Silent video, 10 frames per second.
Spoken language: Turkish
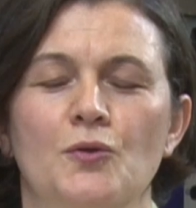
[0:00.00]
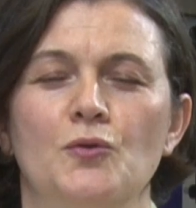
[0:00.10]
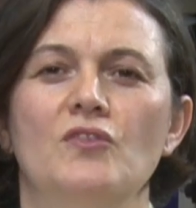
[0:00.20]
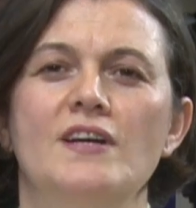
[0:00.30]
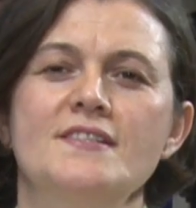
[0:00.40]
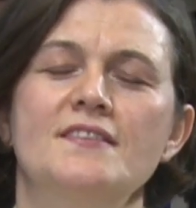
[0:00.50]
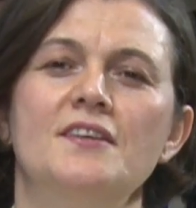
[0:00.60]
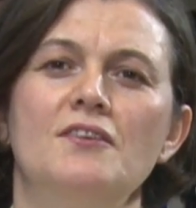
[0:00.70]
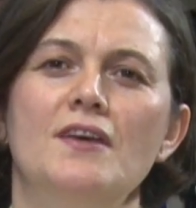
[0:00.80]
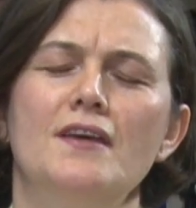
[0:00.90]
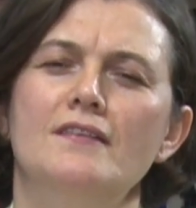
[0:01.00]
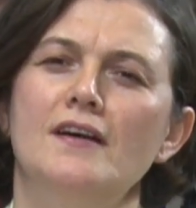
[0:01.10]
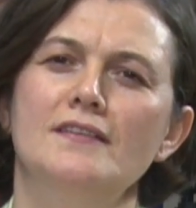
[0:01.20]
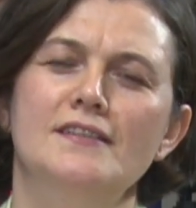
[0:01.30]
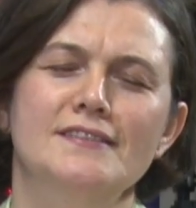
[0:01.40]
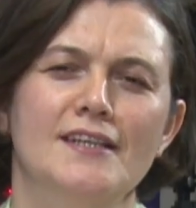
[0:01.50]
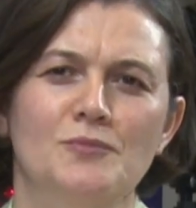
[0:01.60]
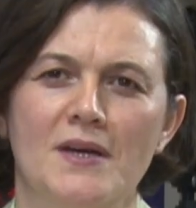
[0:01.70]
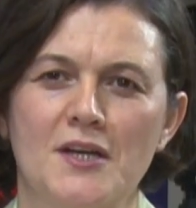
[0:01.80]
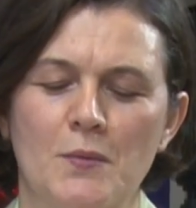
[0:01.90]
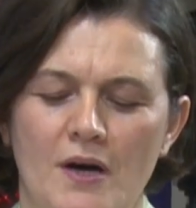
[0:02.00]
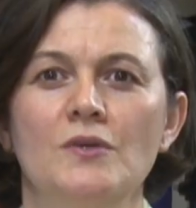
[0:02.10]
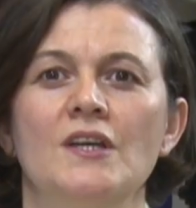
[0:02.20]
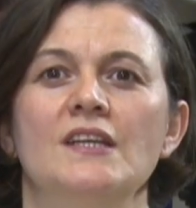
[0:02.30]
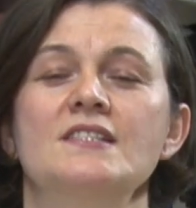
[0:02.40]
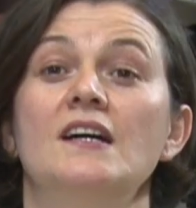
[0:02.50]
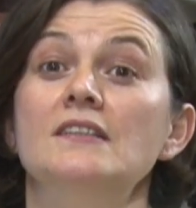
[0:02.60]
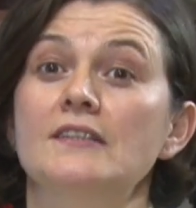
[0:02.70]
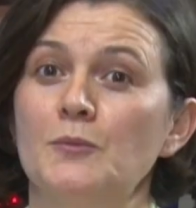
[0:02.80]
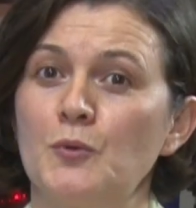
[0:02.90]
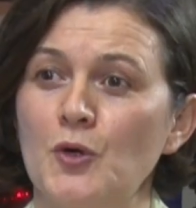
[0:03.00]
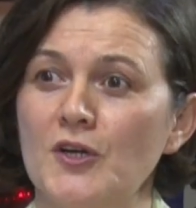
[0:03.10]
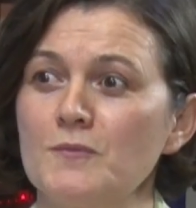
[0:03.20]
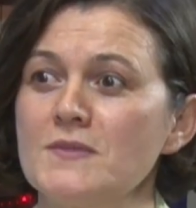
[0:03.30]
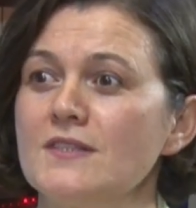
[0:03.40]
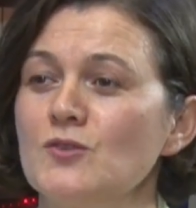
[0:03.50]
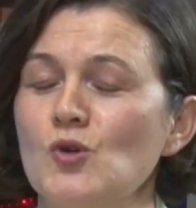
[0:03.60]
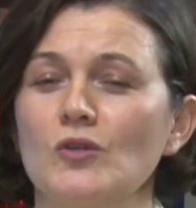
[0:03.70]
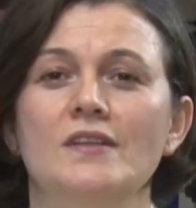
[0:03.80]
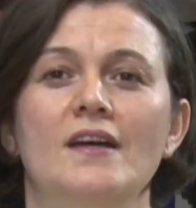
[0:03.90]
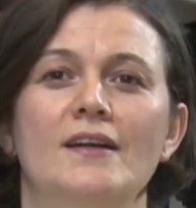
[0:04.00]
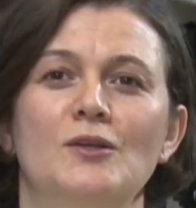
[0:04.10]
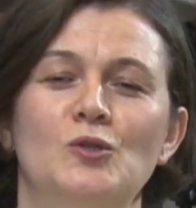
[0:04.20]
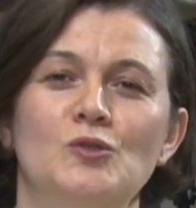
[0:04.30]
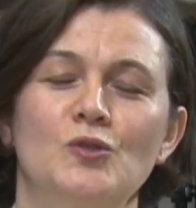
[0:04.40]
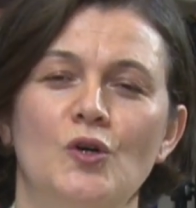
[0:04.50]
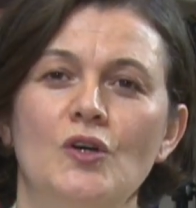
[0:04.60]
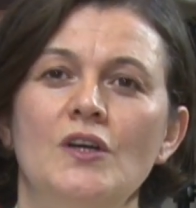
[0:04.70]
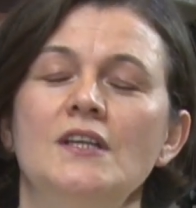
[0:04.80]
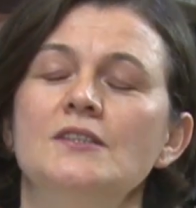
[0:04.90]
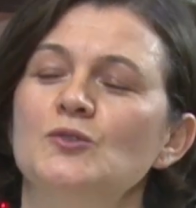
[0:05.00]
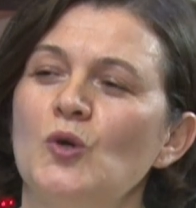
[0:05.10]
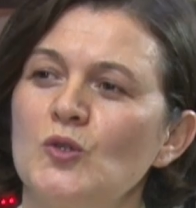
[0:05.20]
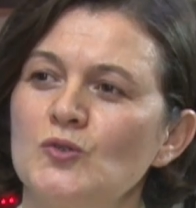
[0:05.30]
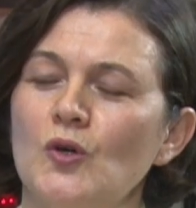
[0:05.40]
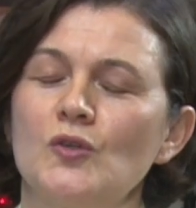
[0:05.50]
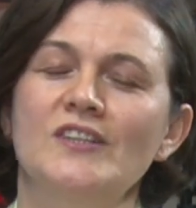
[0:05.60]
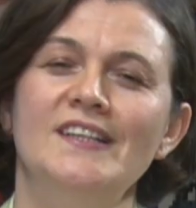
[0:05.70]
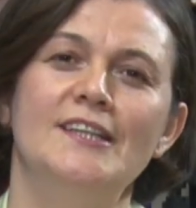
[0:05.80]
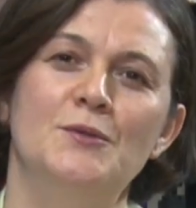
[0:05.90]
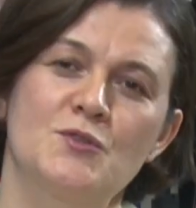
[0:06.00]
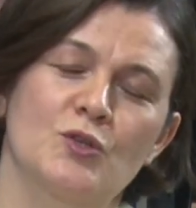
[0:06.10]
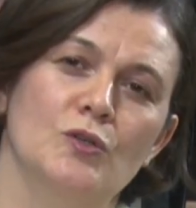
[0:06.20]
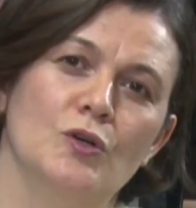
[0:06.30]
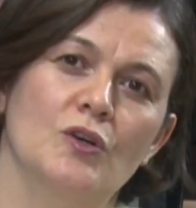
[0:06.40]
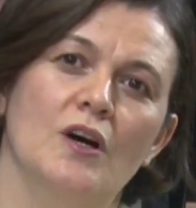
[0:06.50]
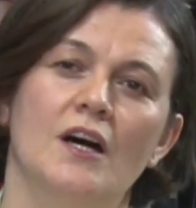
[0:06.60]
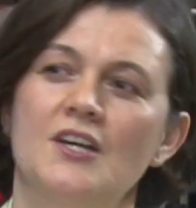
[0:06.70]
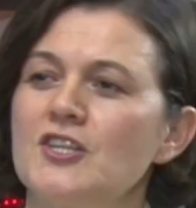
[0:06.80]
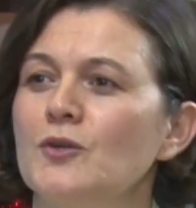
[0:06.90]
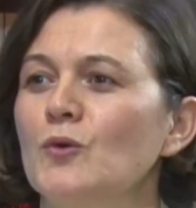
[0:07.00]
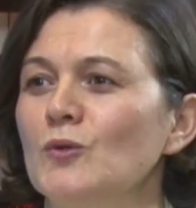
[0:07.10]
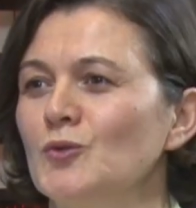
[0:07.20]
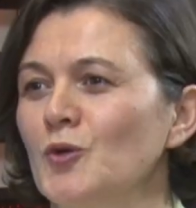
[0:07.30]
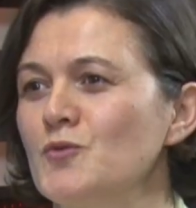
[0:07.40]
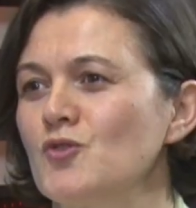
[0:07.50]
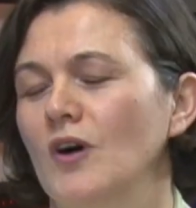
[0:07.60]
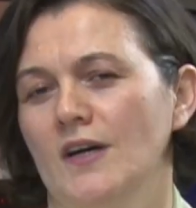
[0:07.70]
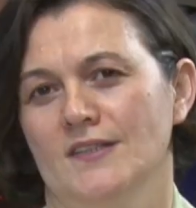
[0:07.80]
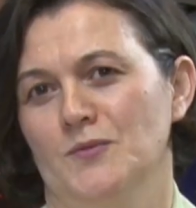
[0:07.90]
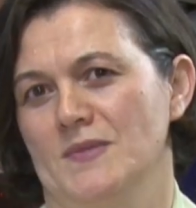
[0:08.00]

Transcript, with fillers: Üniversite TV ekranlarından merhaba. Sağlıkla programımızın çok değerli konuğu Doktor, klinik psikolog Ayşegül Topçu Aydın